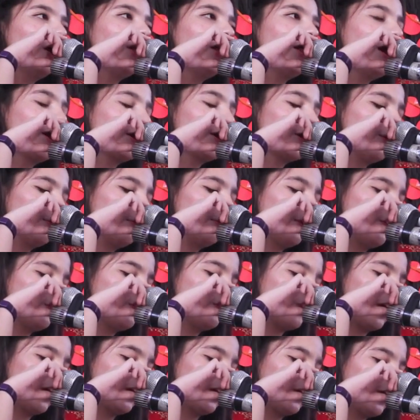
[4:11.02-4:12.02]
और आगे बढ़
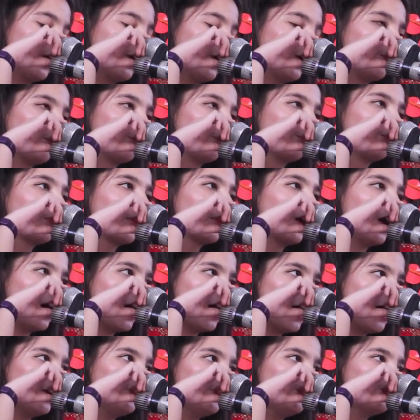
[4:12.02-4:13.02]
जाएंगे हम
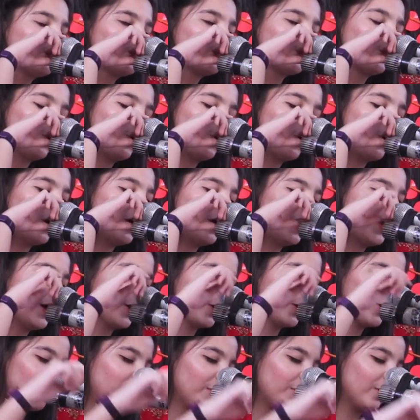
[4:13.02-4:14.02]
आज और
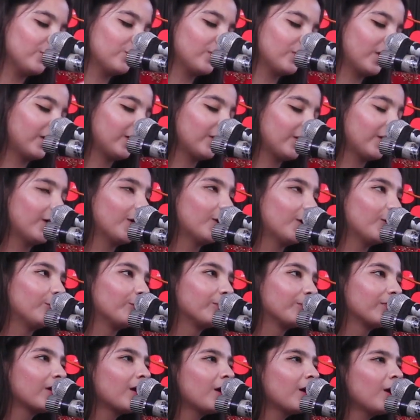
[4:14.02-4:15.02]
आगे बढ़ जाएंगे
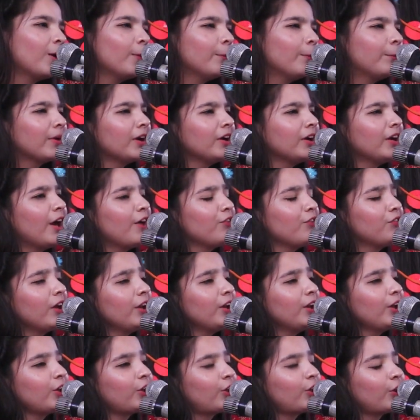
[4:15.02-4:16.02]
हम पर ना
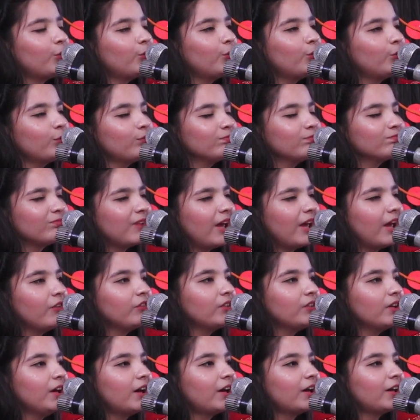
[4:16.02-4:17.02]
जाने क्यों
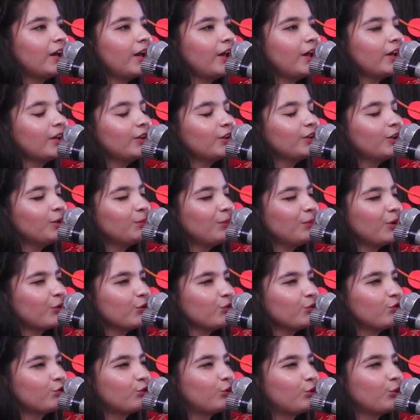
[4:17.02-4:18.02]
ऐसा लग रहा है कि दिल में
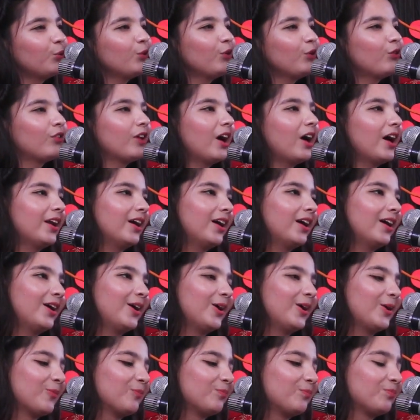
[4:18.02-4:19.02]
कुछ टूट सा रहा
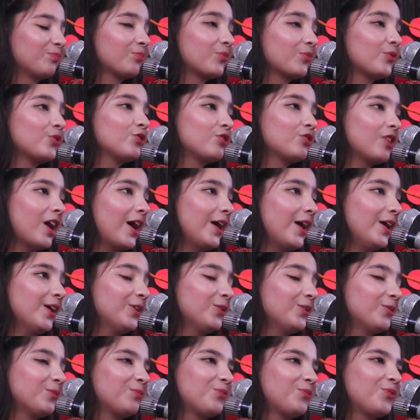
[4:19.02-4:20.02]
है
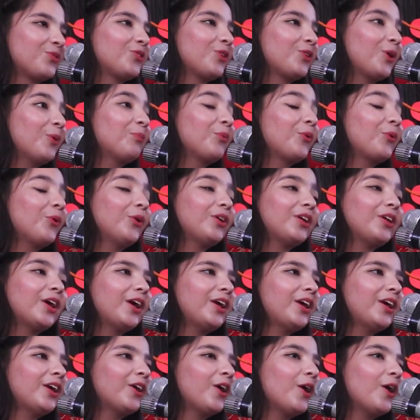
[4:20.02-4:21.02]
शायद सबको
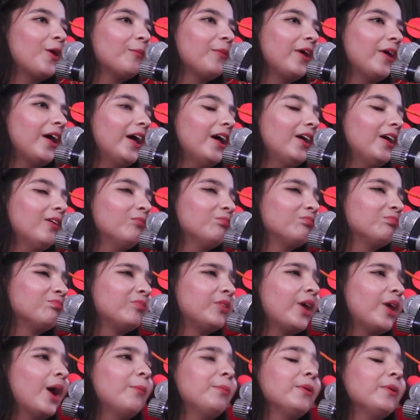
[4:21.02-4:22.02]
यही गम
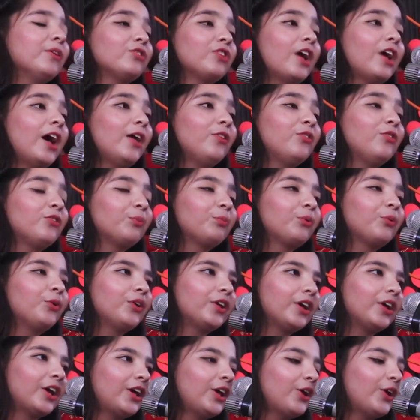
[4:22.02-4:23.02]
है या फिर शायद
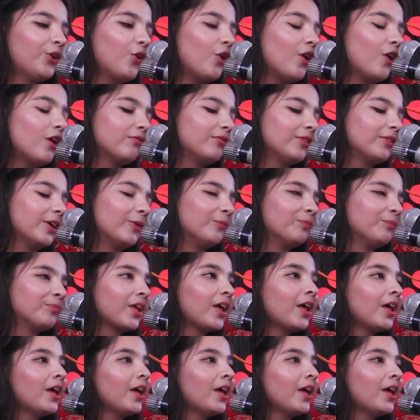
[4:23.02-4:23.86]
सबको यही खौफ है